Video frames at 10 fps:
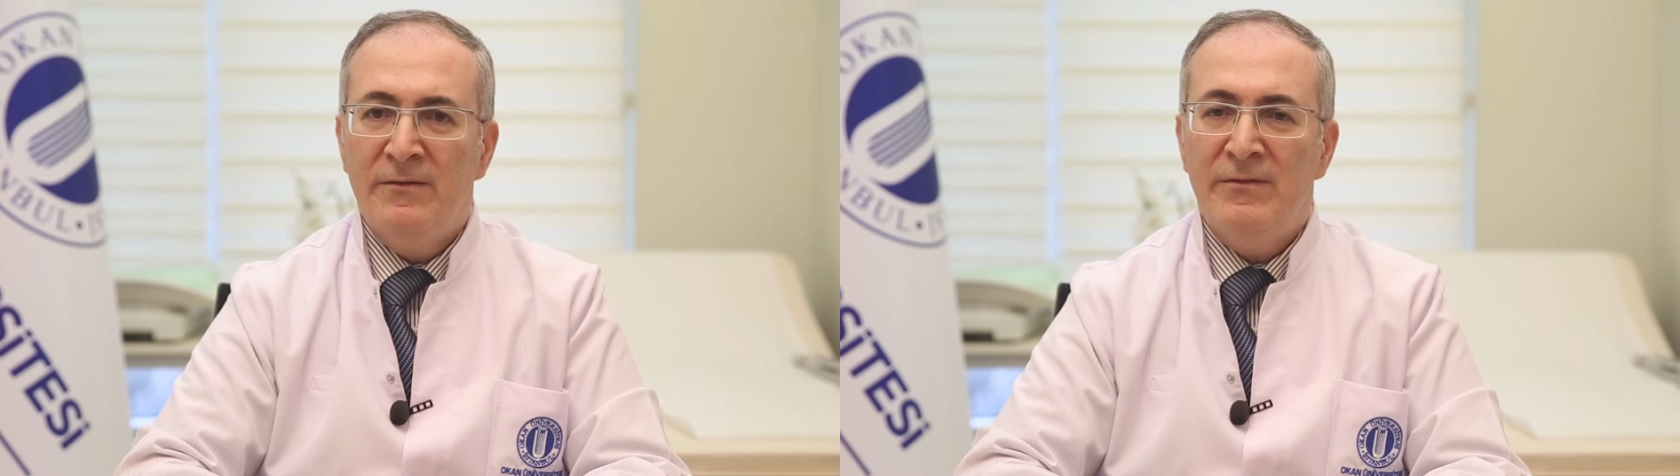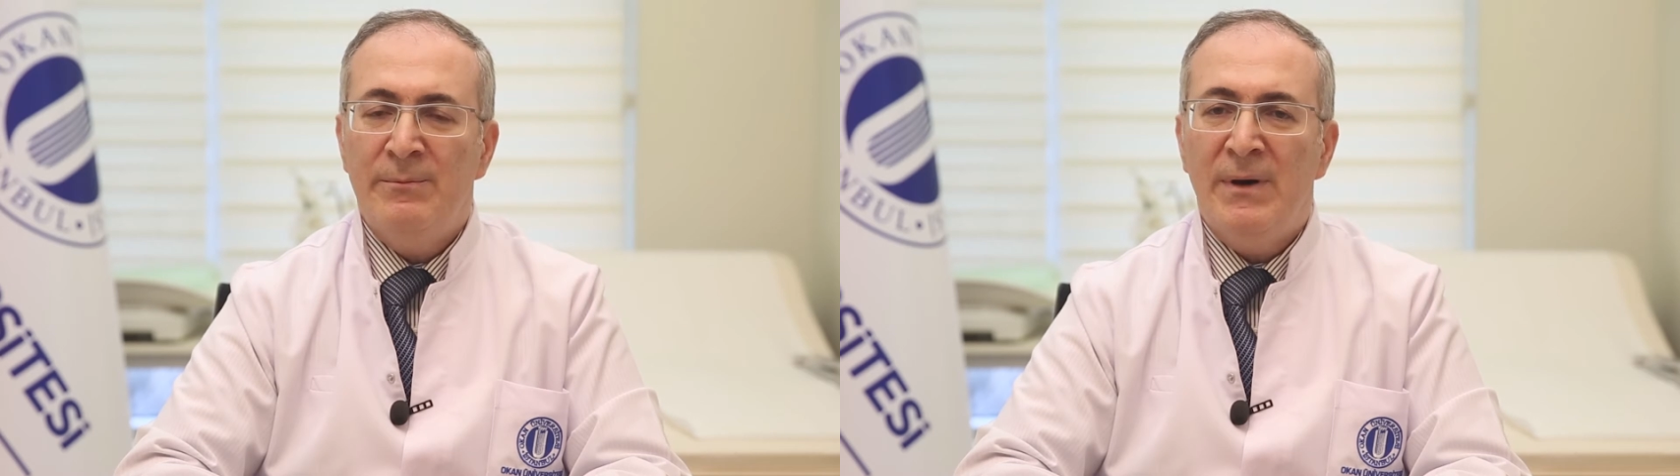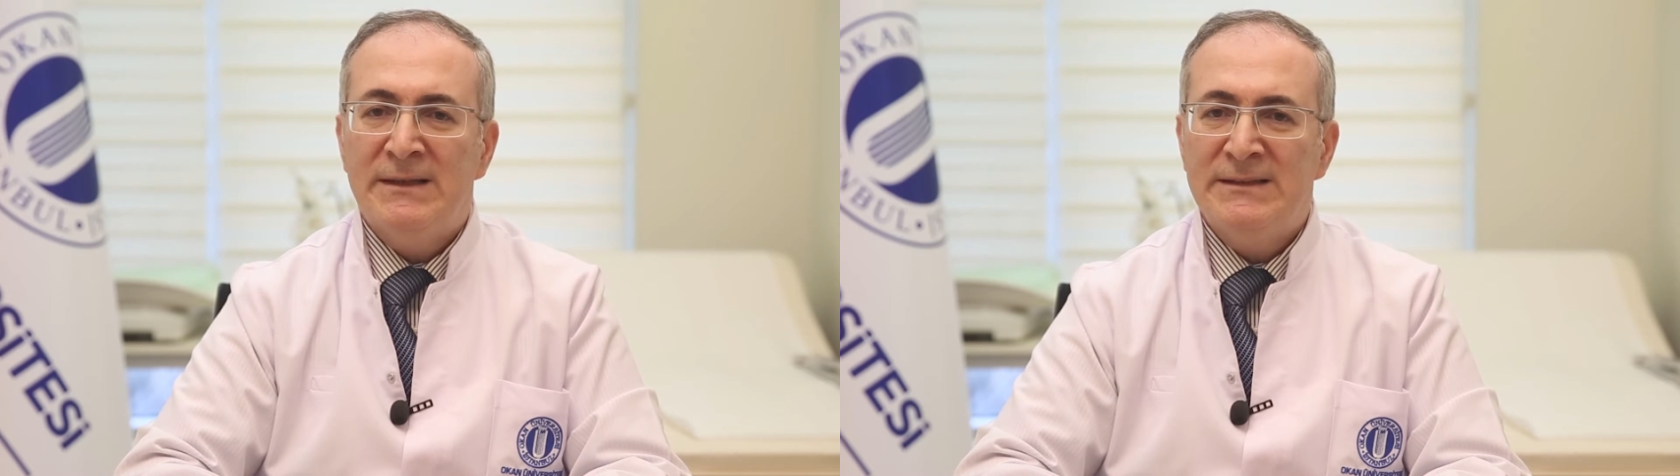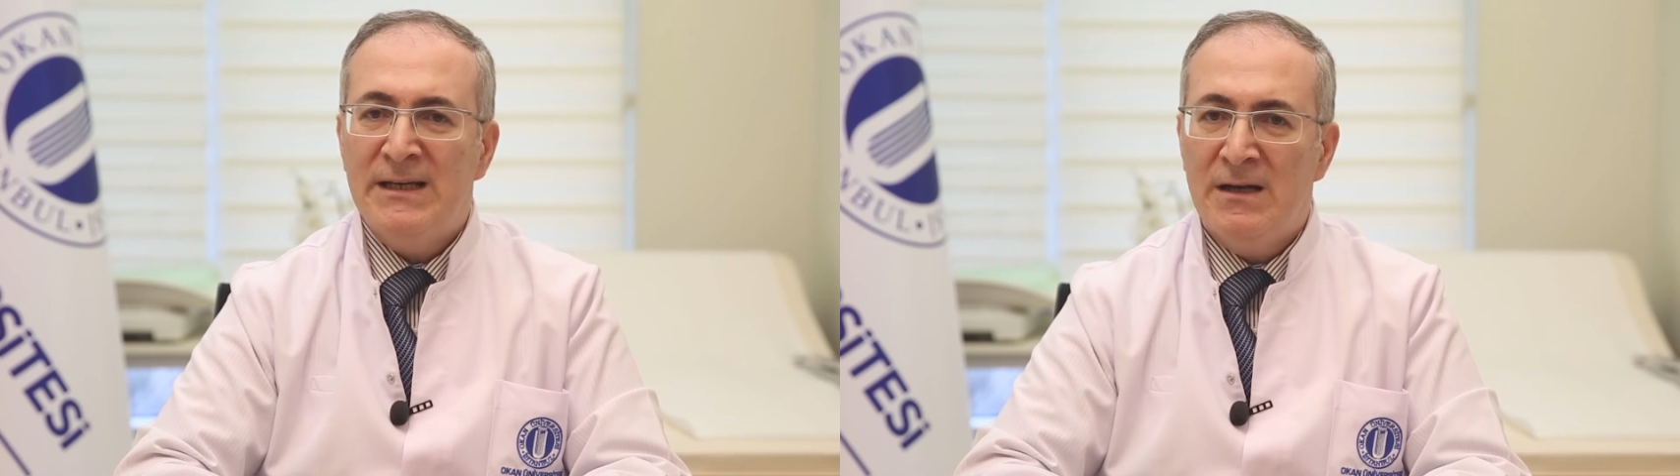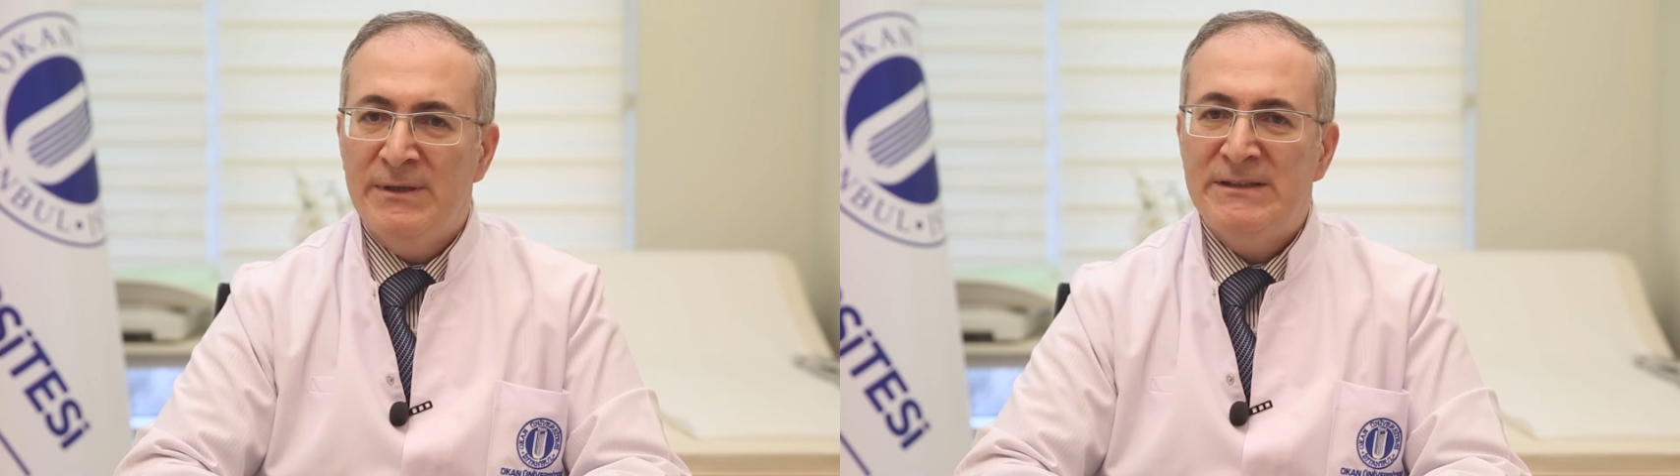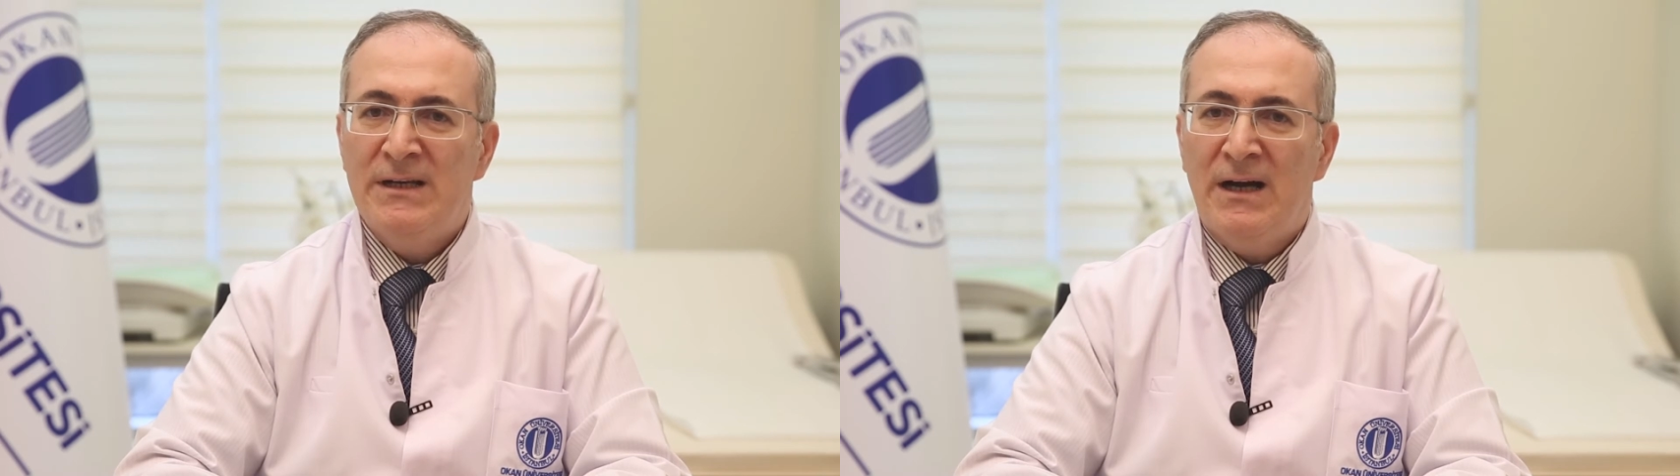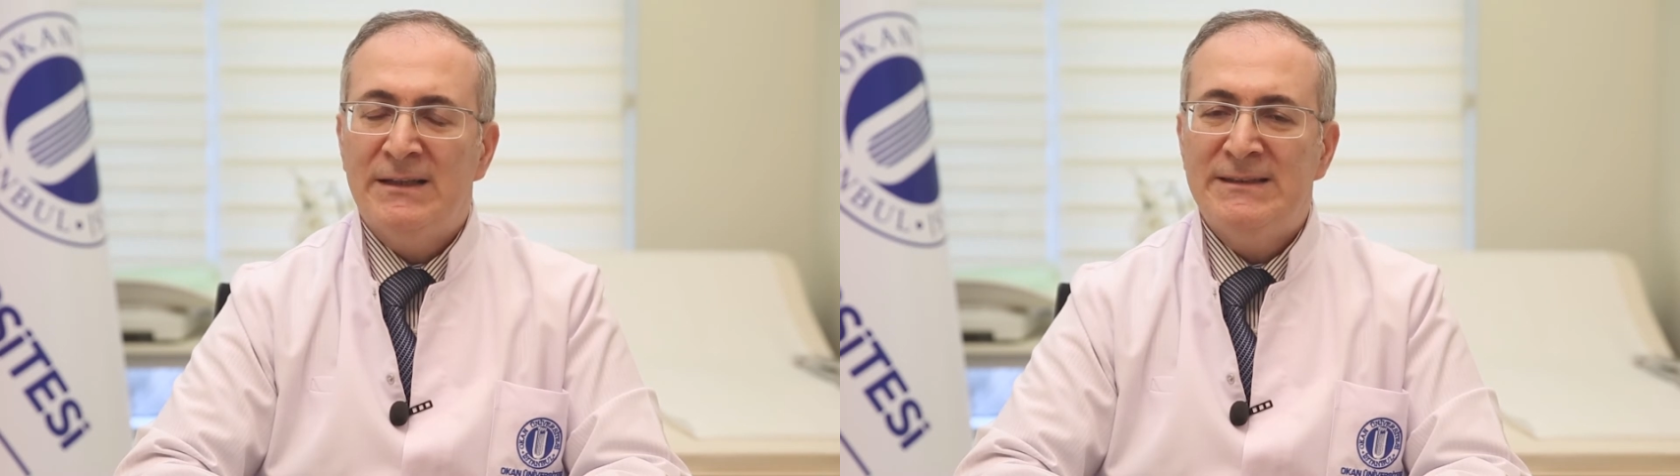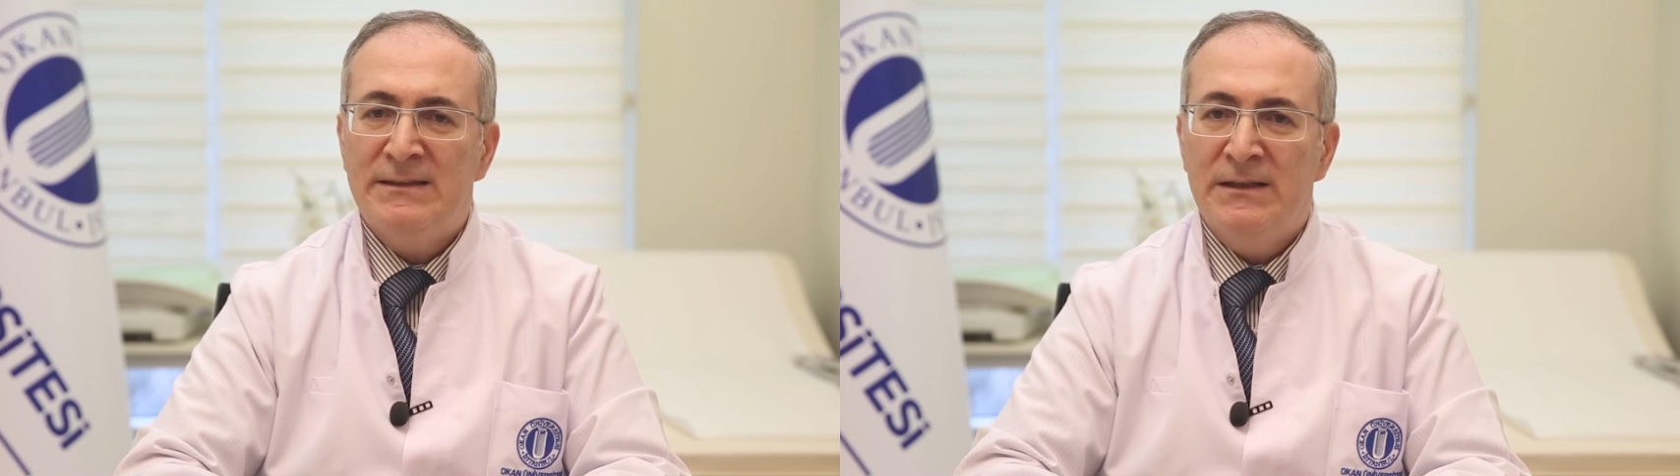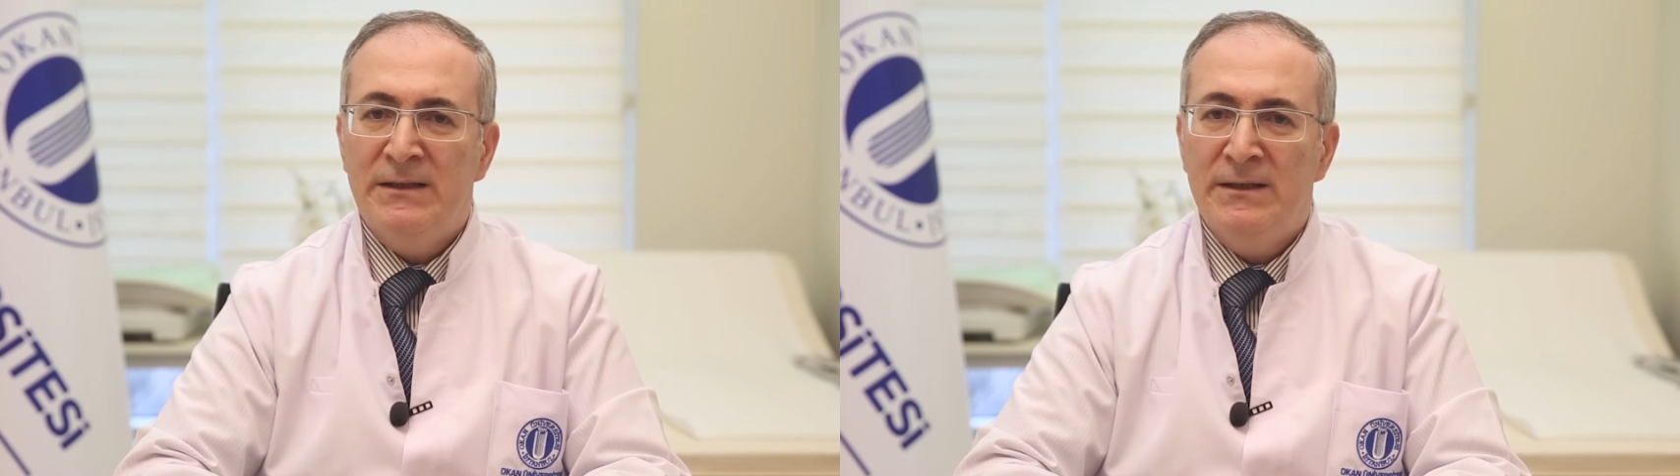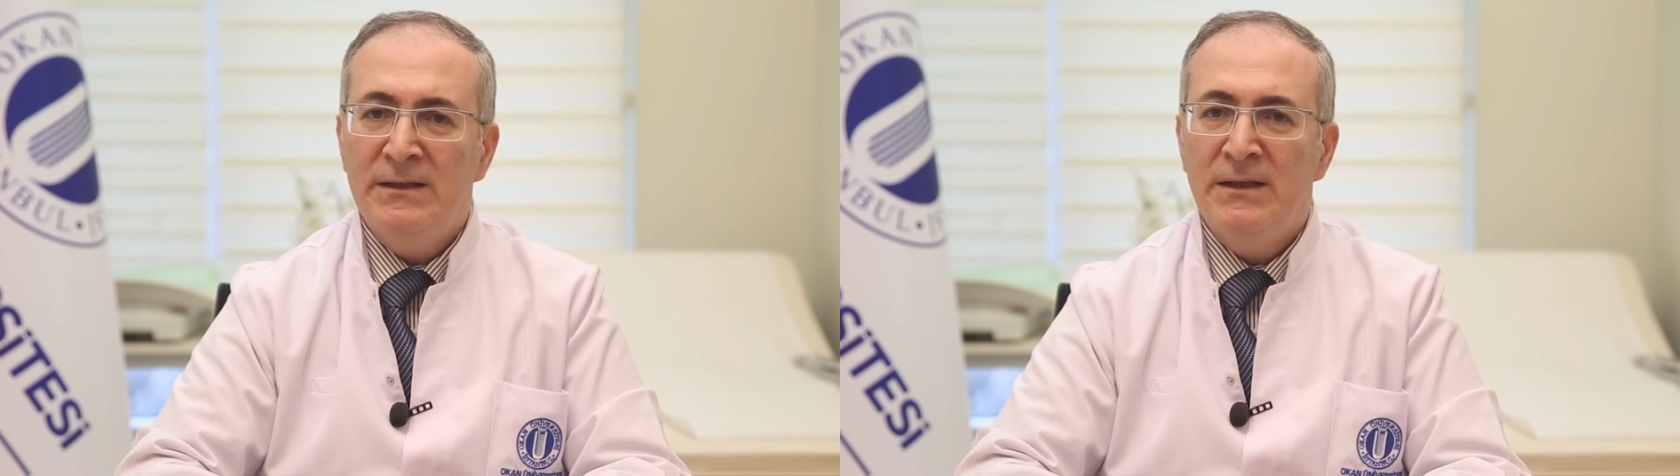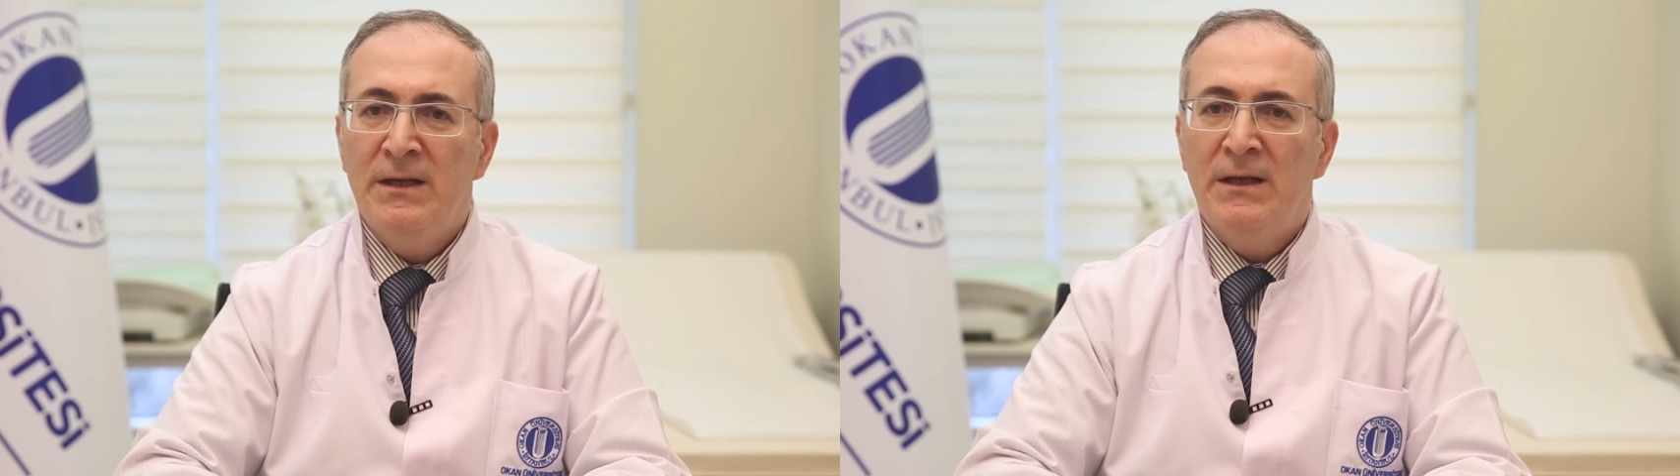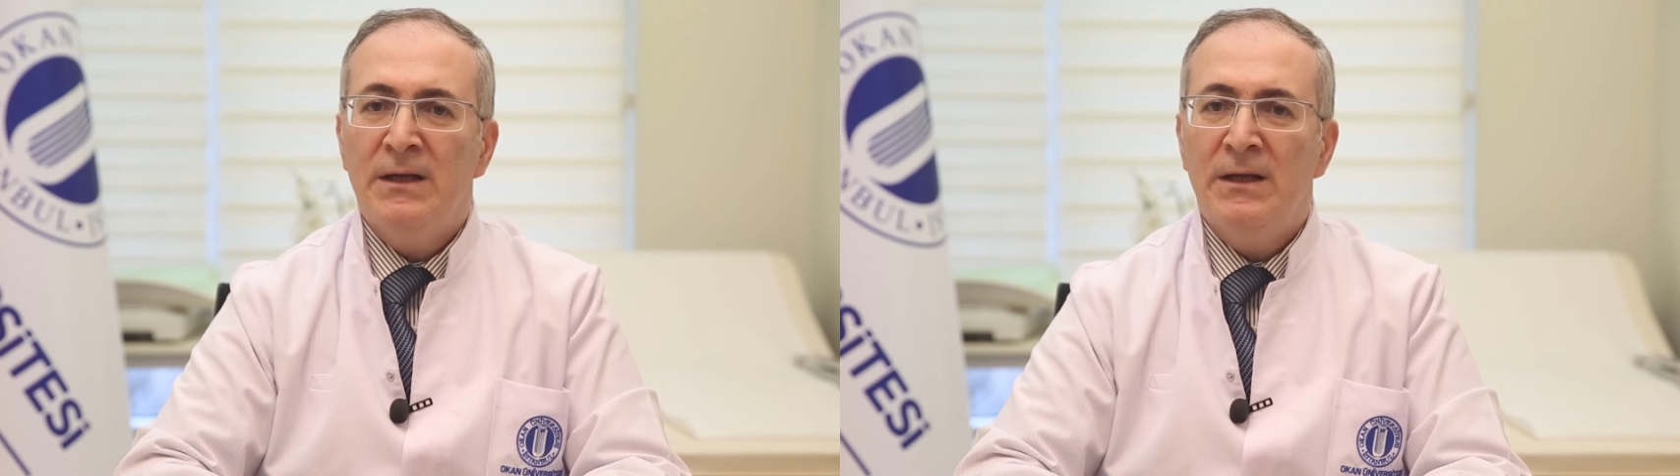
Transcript: ve bazı serbest yağ asitlerinin